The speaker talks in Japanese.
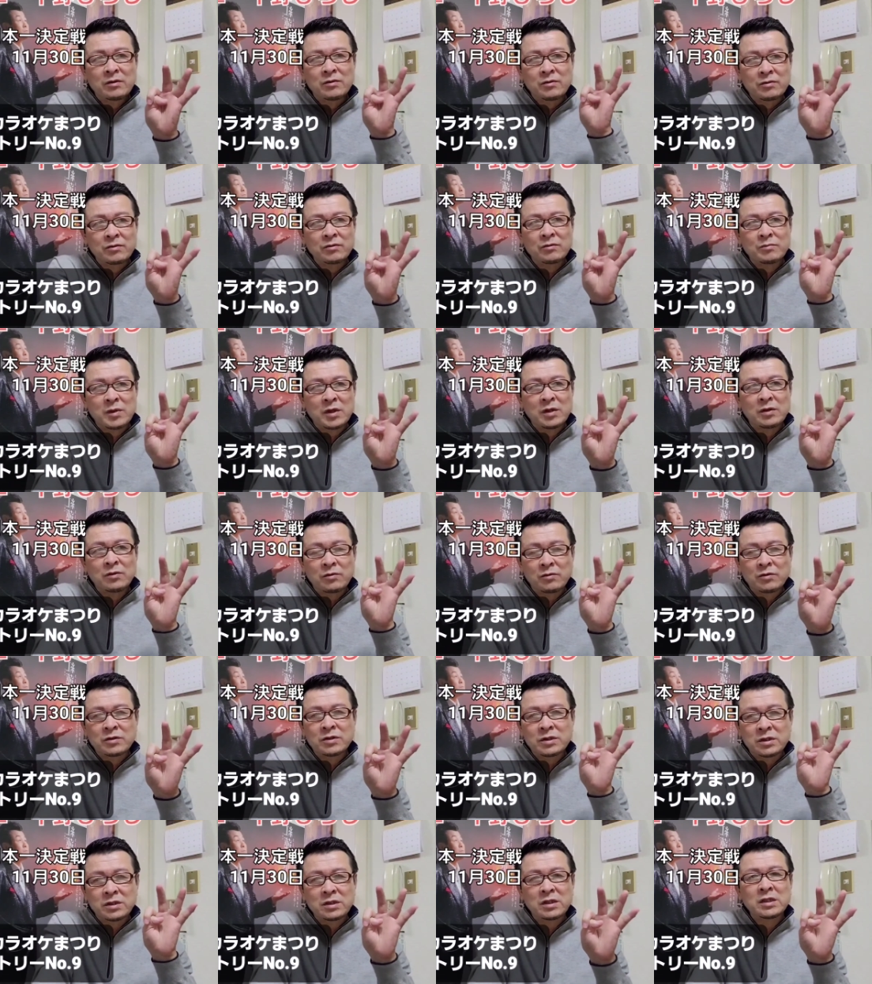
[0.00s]
この、まあ、
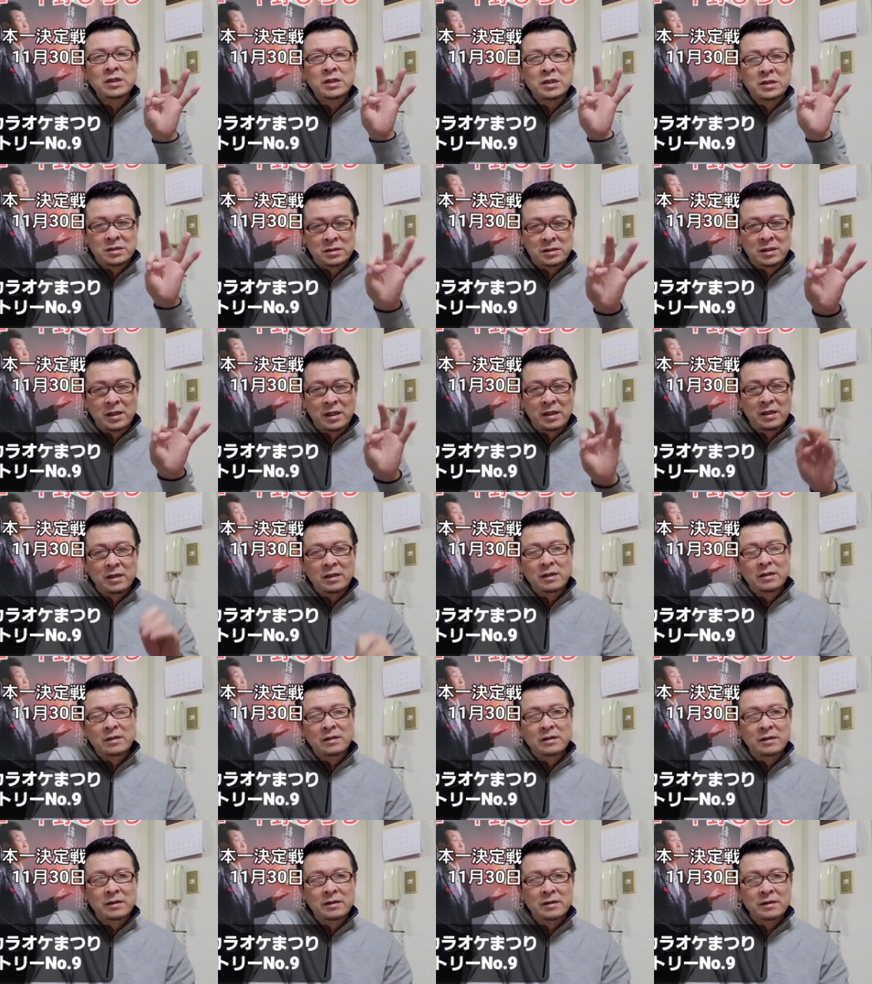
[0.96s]
方式でですね、
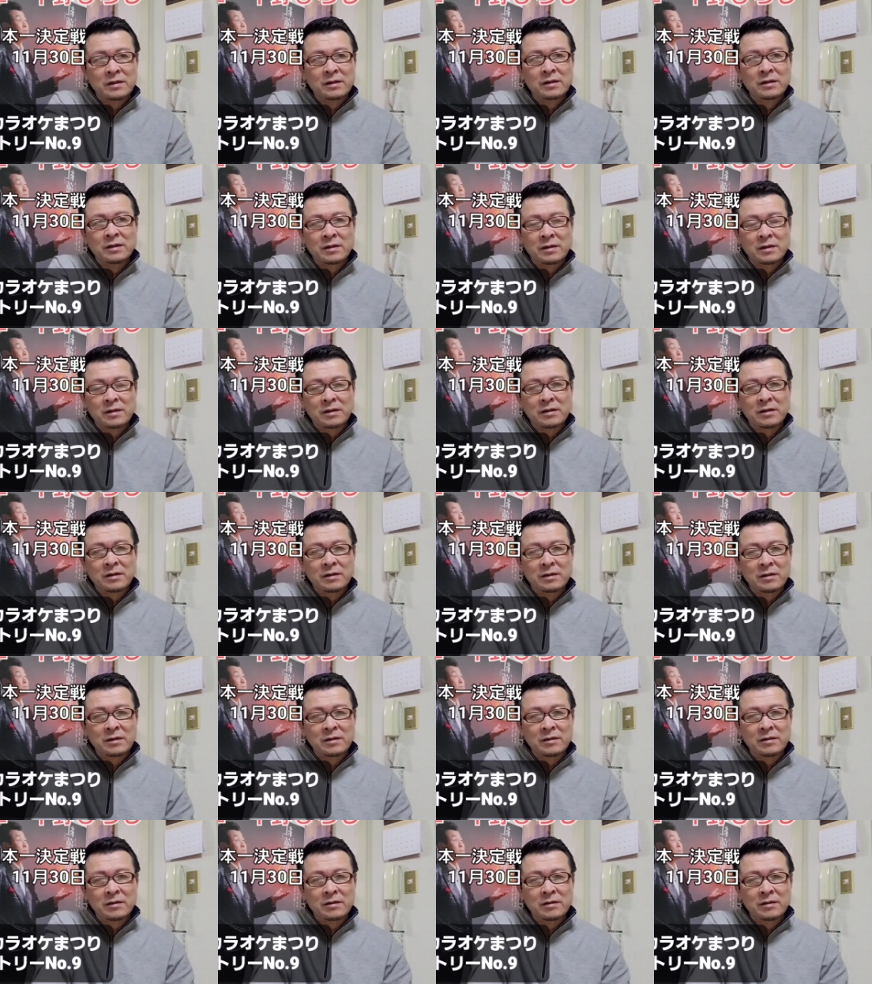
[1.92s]

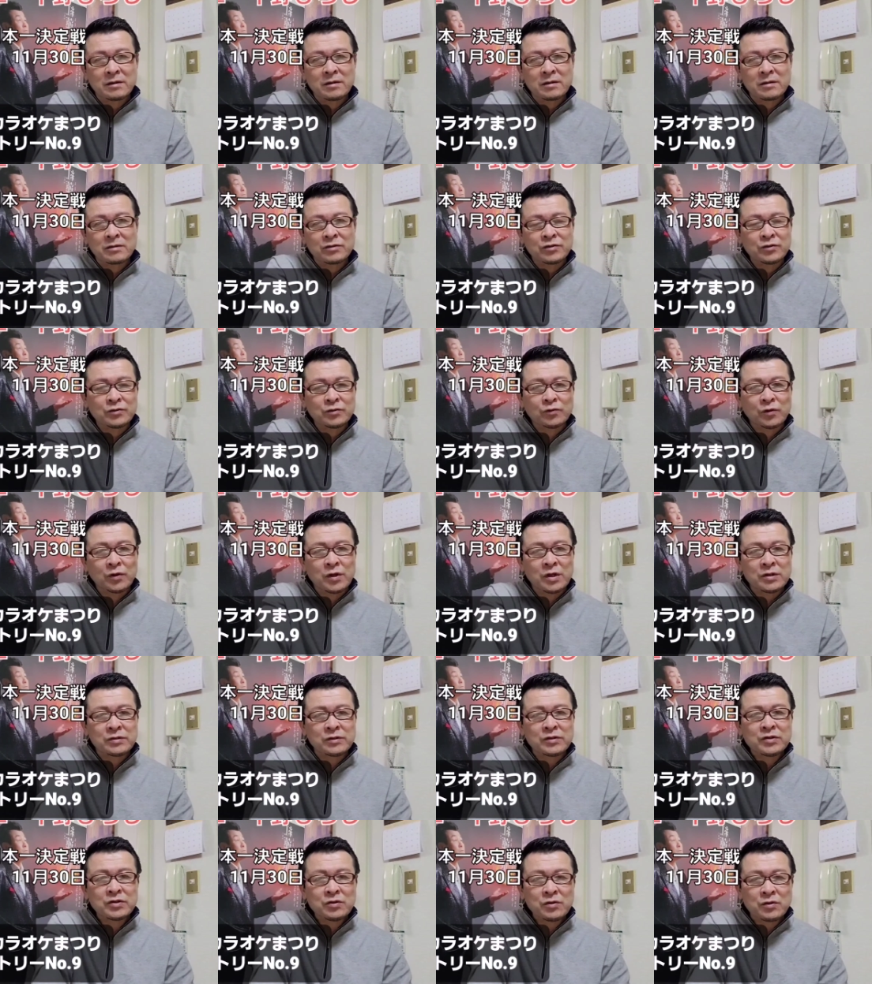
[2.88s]
えー、2
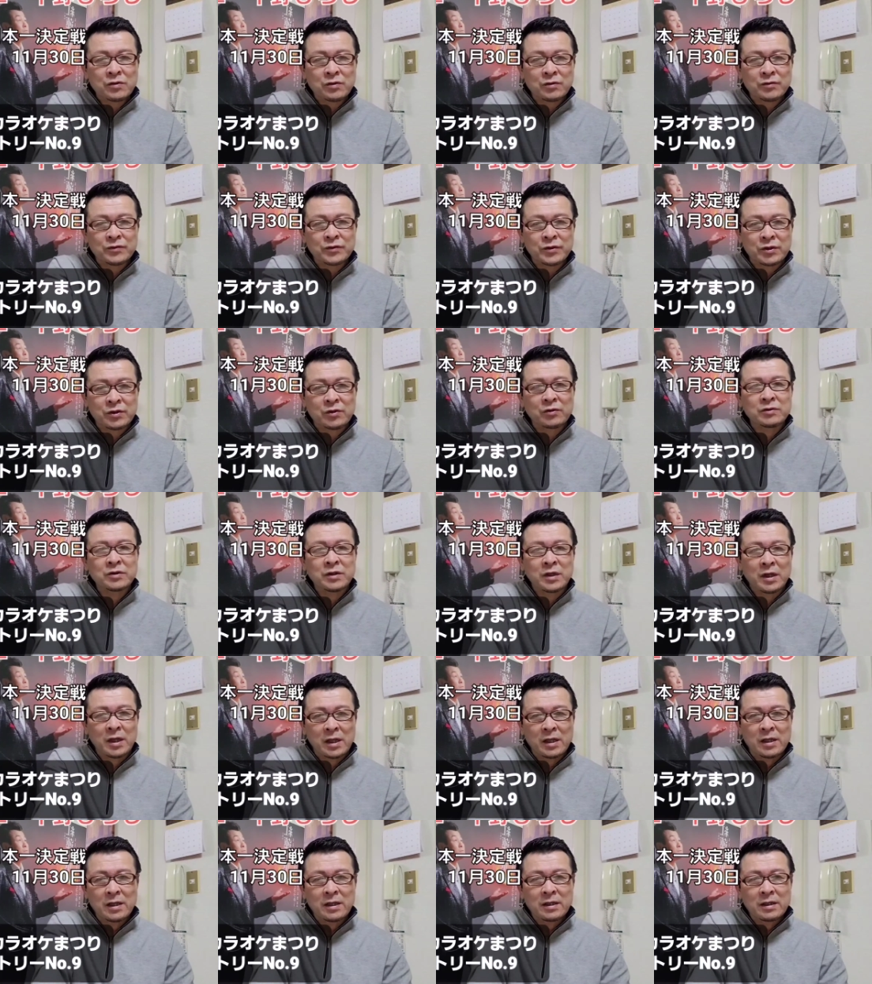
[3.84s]
コーラス以上吹き込ん
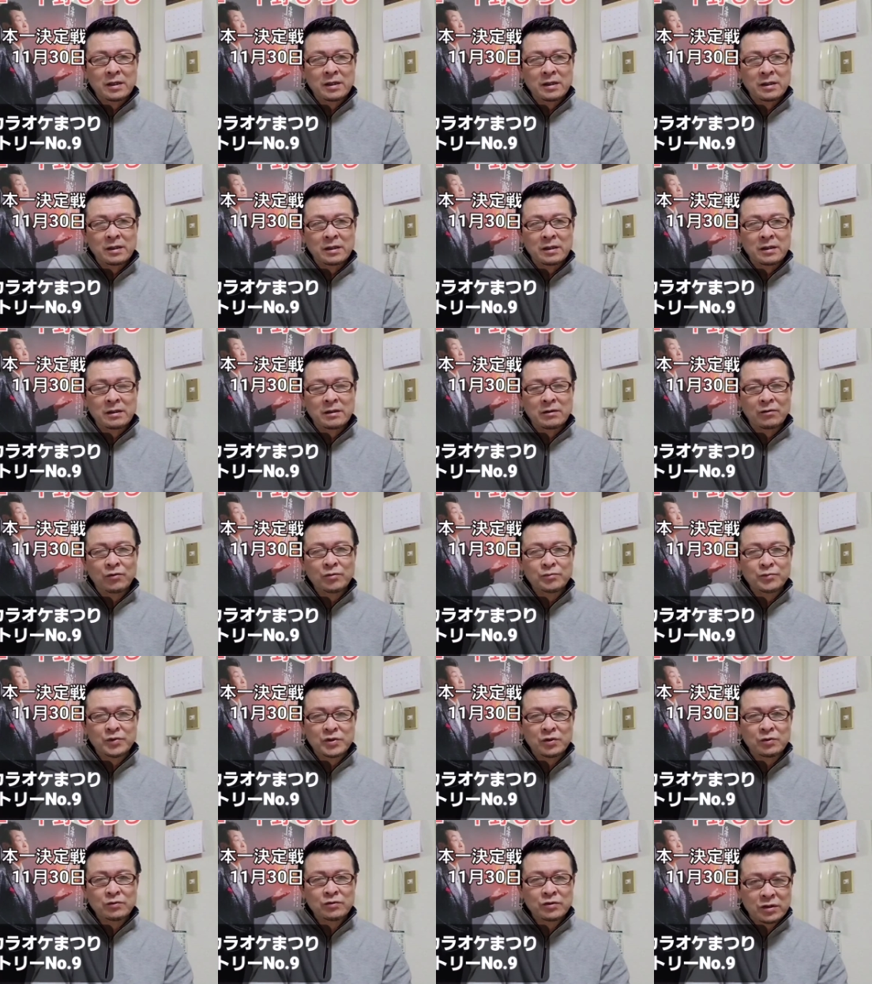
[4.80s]
で、えー、
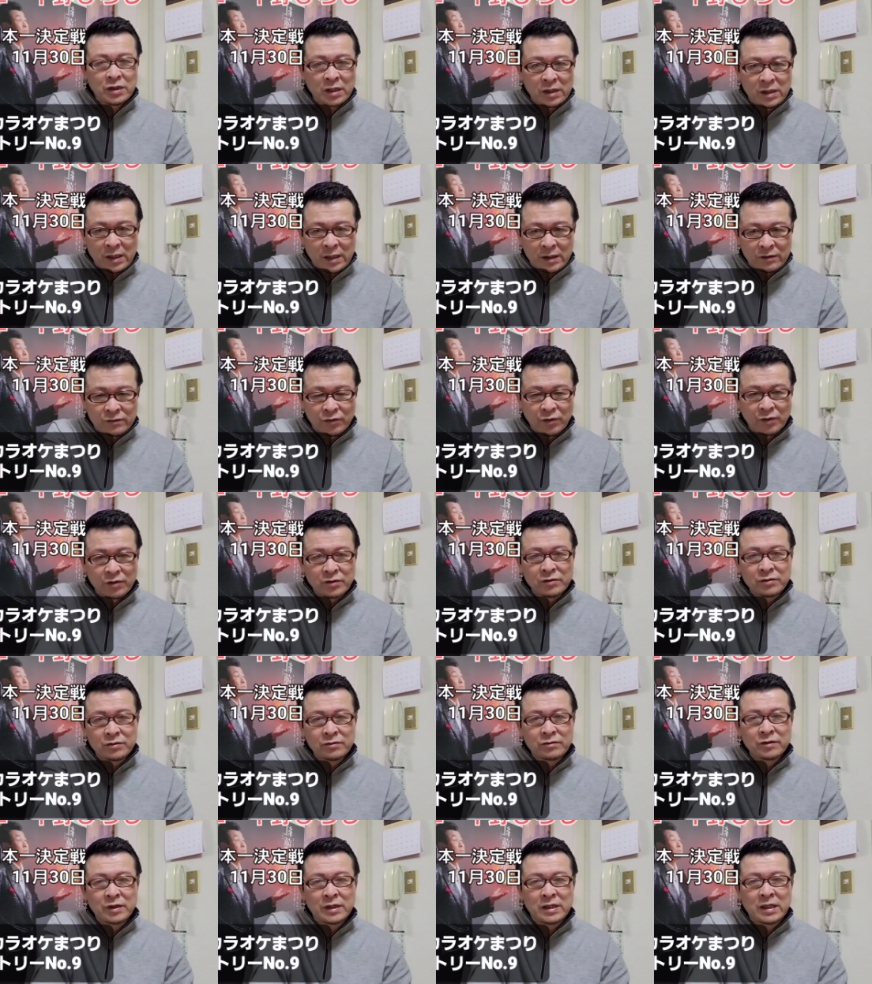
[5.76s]
本部に送っていただくと
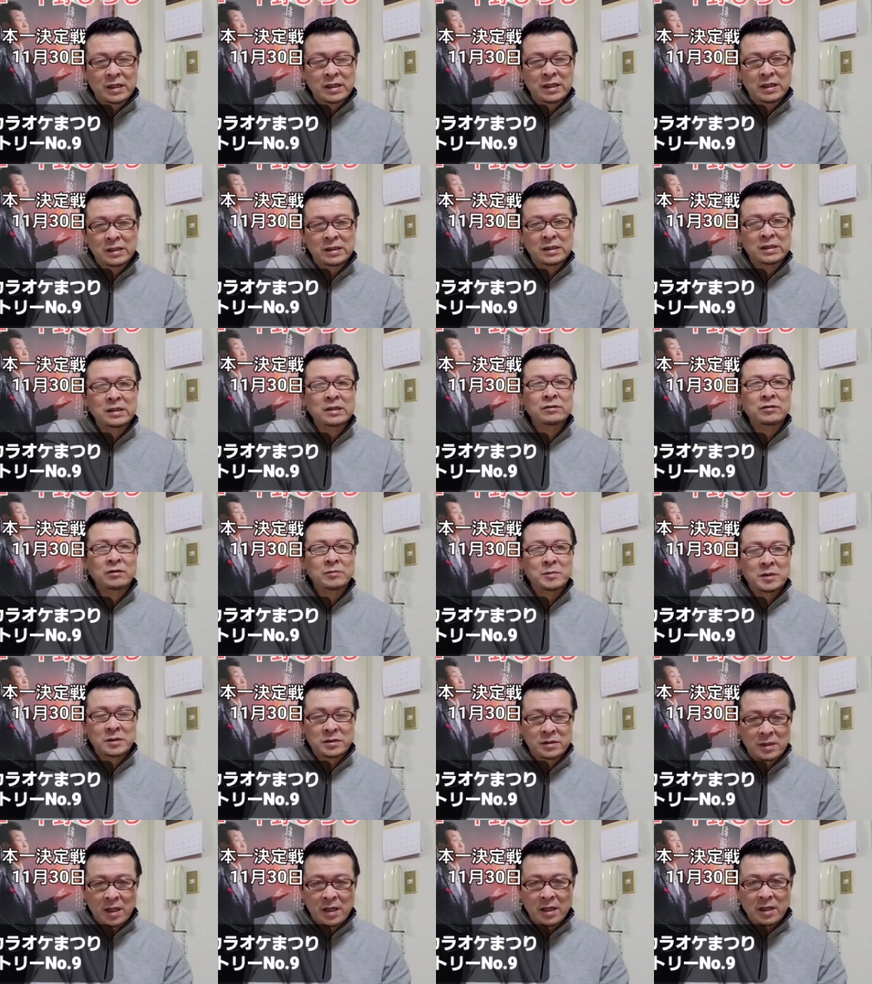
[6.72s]
いうこのやり方になっており
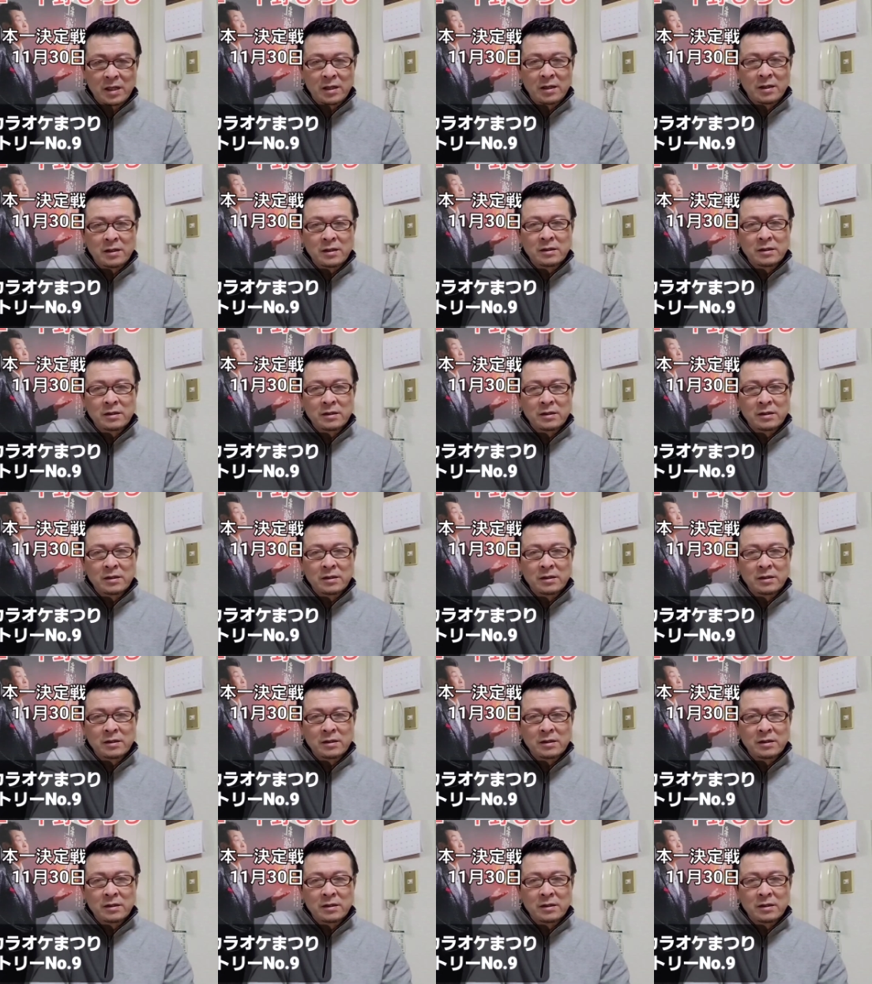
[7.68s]
ますね。